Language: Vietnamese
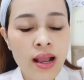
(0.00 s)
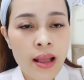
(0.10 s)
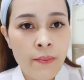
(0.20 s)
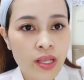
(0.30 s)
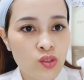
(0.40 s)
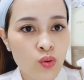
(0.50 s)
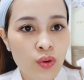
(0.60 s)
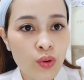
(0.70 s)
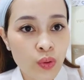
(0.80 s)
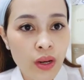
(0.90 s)
mặc dù độ
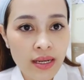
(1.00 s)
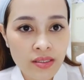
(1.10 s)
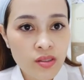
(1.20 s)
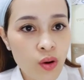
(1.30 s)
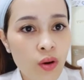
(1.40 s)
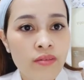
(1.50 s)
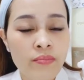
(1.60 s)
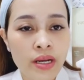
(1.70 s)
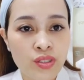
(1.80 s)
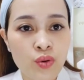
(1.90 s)
tuổi lớn rồi
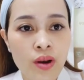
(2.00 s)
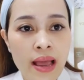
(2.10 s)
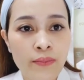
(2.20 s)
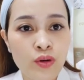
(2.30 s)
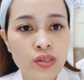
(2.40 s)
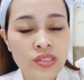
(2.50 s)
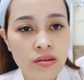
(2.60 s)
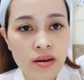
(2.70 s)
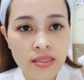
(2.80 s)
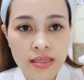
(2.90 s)
mặc dù là môi
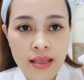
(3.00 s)
trường